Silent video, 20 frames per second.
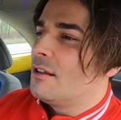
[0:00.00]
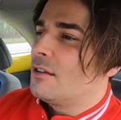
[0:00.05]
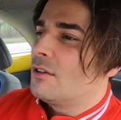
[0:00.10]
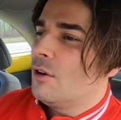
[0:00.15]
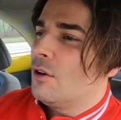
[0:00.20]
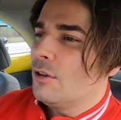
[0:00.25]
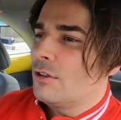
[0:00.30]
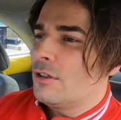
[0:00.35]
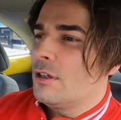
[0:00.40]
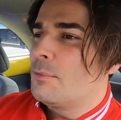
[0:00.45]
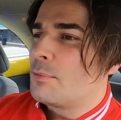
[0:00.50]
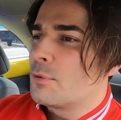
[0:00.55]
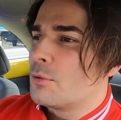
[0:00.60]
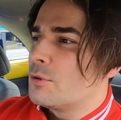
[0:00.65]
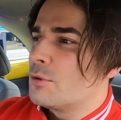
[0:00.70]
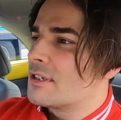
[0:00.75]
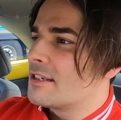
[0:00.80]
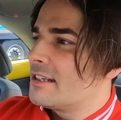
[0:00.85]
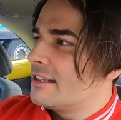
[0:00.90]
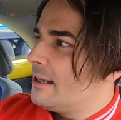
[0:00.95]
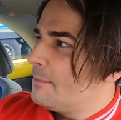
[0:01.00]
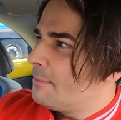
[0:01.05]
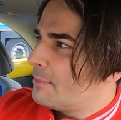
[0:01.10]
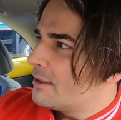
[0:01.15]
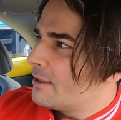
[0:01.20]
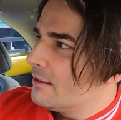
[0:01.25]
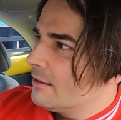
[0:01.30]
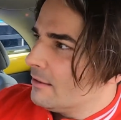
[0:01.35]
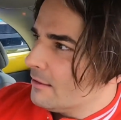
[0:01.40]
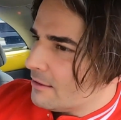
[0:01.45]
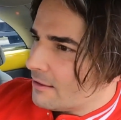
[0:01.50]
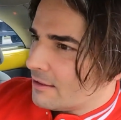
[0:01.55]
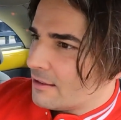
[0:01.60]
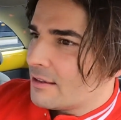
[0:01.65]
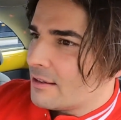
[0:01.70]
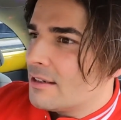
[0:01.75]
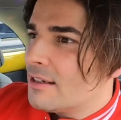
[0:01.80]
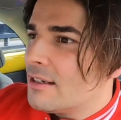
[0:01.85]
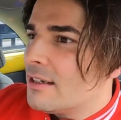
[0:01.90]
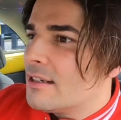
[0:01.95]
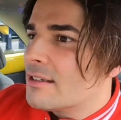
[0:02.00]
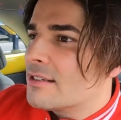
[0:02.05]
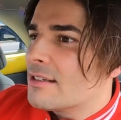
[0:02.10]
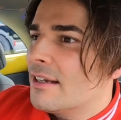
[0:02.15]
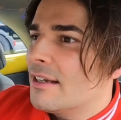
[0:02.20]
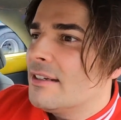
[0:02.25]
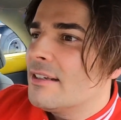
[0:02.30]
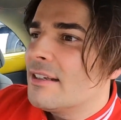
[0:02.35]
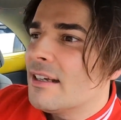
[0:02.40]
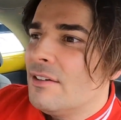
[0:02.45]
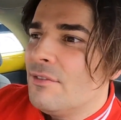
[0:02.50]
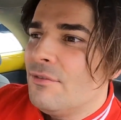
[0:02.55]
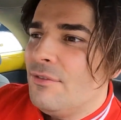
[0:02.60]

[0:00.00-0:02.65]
Dr. Bruce Lipton ist eigentlich ein